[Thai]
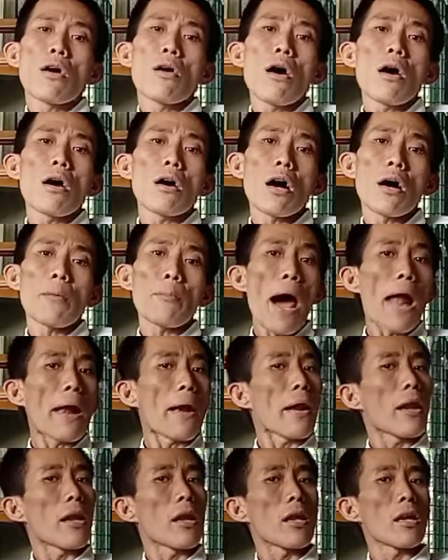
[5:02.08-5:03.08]
แล้วก็หนึ่
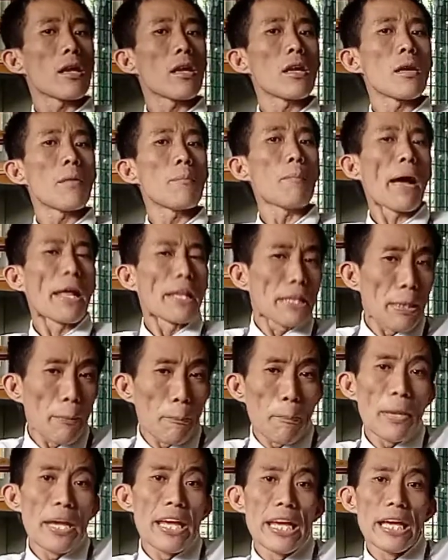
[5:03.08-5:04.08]
งพันสิบ
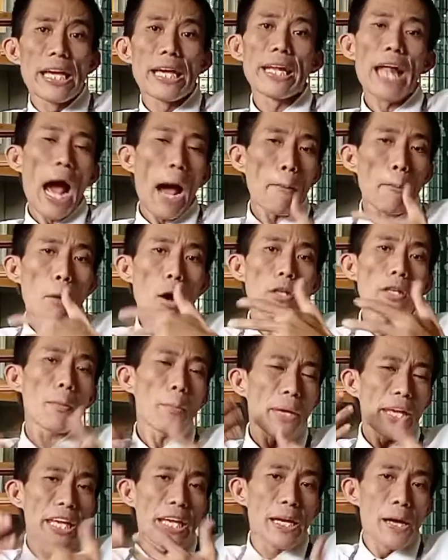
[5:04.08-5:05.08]
พี นะครับก็จะ
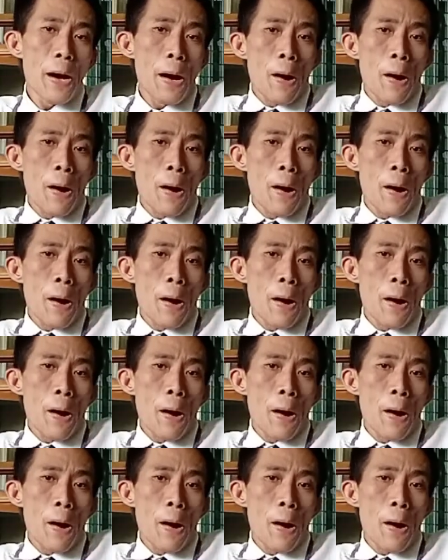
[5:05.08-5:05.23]
มี